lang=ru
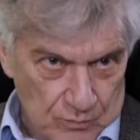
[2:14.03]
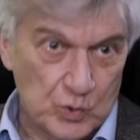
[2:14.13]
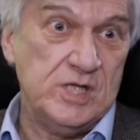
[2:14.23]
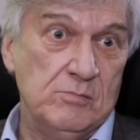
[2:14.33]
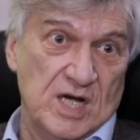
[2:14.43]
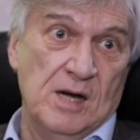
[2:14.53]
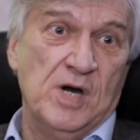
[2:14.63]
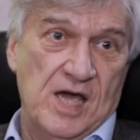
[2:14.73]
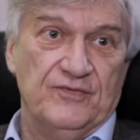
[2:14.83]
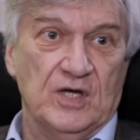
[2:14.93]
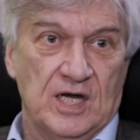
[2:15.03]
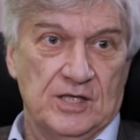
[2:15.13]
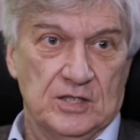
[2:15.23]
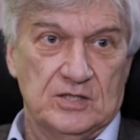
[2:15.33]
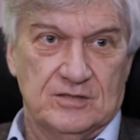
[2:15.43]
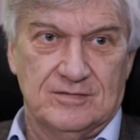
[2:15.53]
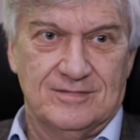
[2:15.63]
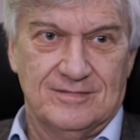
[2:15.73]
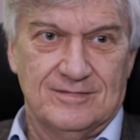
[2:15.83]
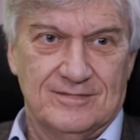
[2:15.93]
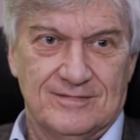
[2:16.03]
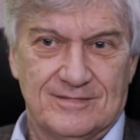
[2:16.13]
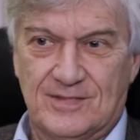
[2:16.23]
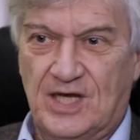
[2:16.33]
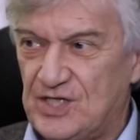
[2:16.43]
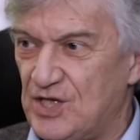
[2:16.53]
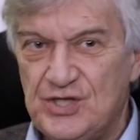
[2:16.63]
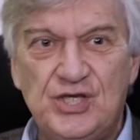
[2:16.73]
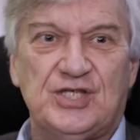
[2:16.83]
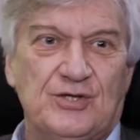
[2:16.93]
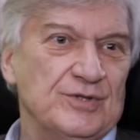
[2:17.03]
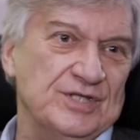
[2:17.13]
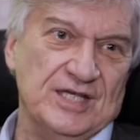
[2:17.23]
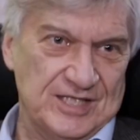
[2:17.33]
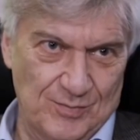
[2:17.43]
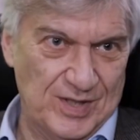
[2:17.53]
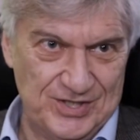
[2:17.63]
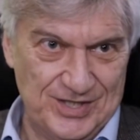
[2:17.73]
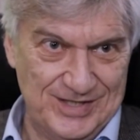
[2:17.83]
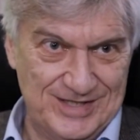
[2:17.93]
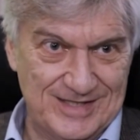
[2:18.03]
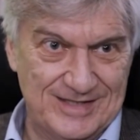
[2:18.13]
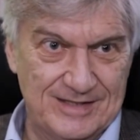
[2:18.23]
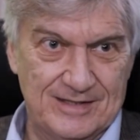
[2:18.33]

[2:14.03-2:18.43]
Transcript: Муслим Магомаев, наконец, хотя этнически он не азербайджанец,